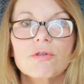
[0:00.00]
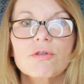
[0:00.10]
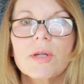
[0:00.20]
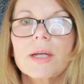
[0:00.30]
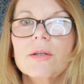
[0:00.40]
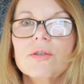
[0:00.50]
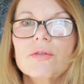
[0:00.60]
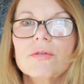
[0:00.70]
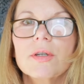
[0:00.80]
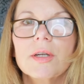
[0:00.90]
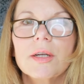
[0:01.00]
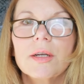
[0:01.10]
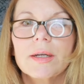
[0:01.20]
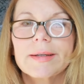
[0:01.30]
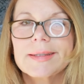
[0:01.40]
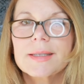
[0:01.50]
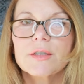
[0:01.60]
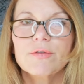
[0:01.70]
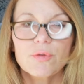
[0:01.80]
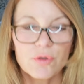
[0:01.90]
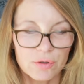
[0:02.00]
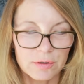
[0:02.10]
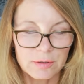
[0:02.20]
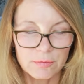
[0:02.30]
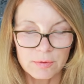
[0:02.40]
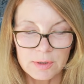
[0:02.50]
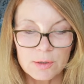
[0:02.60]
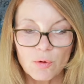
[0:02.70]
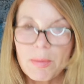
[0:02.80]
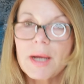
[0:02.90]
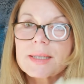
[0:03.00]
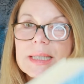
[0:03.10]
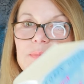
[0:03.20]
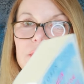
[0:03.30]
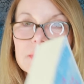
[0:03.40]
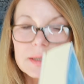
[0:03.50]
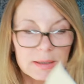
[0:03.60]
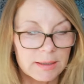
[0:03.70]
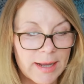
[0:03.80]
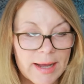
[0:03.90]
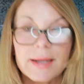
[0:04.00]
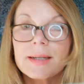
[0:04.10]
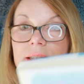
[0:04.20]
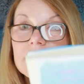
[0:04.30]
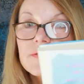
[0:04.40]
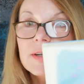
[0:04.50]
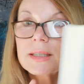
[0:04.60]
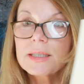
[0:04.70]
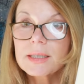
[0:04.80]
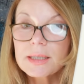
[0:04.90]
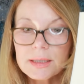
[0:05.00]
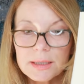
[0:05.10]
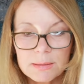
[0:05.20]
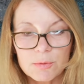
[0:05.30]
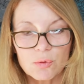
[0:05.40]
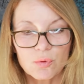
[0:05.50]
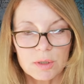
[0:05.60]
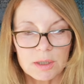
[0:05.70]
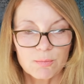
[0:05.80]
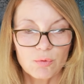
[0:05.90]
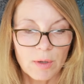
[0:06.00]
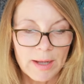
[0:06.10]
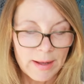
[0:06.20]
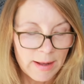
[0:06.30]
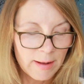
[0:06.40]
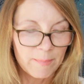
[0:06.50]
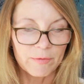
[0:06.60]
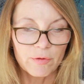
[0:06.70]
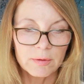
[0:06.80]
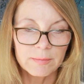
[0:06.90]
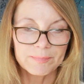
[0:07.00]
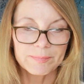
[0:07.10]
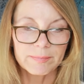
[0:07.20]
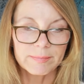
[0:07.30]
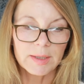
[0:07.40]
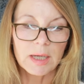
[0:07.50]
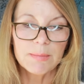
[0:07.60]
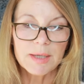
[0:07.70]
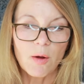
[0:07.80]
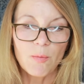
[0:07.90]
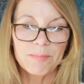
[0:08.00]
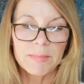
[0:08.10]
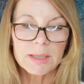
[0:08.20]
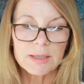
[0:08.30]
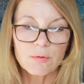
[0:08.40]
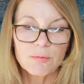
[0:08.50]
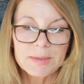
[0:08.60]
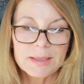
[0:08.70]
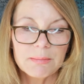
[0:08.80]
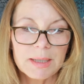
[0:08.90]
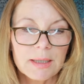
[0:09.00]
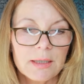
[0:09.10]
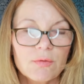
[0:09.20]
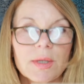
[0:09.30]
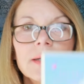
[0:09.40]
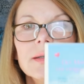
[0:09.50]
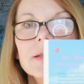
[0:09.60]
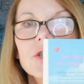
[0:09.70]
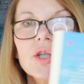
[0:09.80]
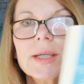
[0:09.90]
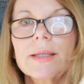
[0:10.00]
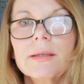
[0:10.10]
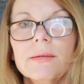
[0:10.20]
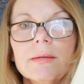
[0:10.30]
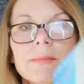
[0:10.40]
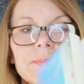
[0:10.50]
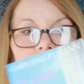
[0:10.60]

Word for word: Das ist eigentlich ganz erfrischend und es sind auch ein paar Rezepte mit drin. Das fand ich ziemlich gut, das Buch. Von Gabi Hauptmann, Das Glück mit den Männern und andere Geschichten.